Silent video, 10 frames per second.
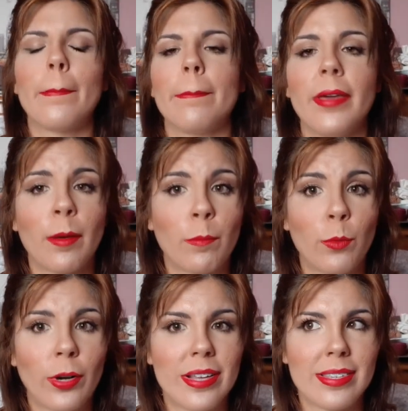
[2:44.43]
Bien,
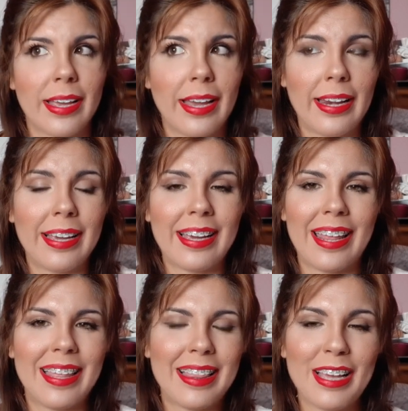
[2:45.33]
pues el
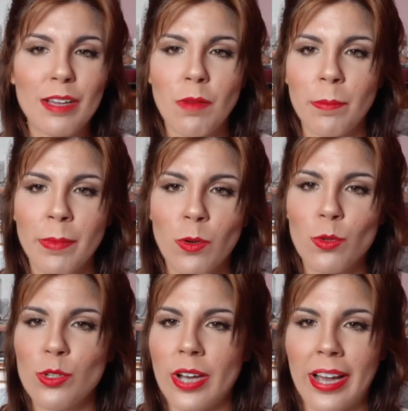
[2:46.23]
ingrediente que más me
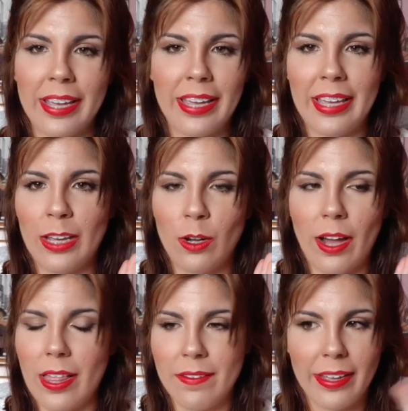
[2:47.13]
gusta y
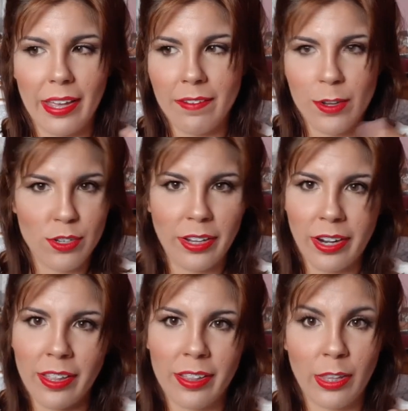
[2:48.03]
cada vez que veo ese
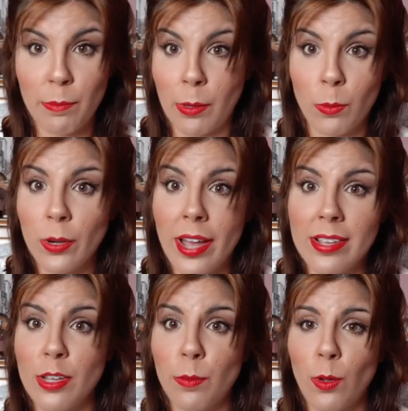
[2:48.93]
ingrediente me voy a
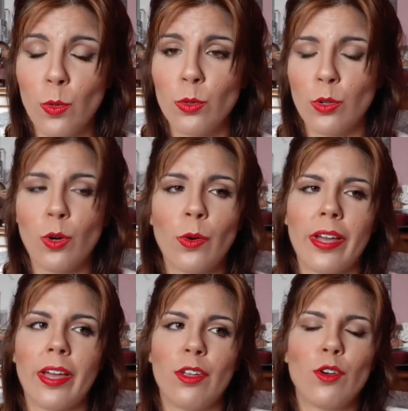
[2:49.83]
ese producto,
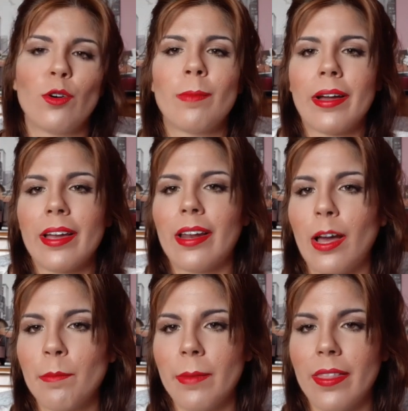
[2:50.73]
aunque yo más que nada
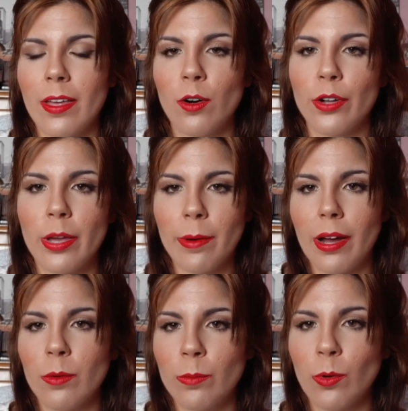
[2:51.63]
me dejo
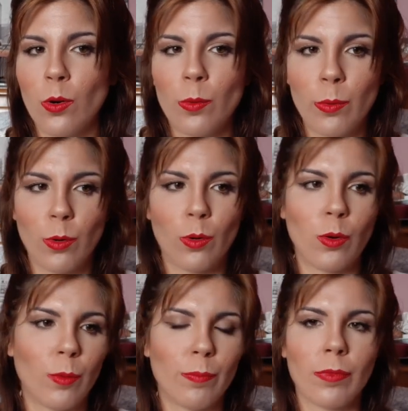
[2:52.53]
llevar un poco
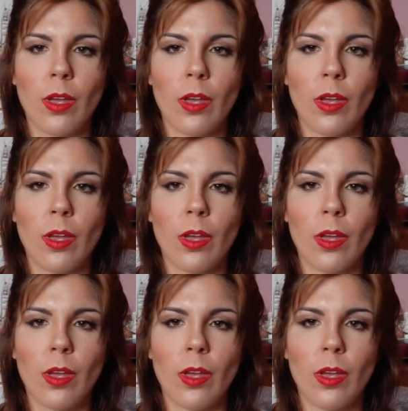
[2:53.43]
por...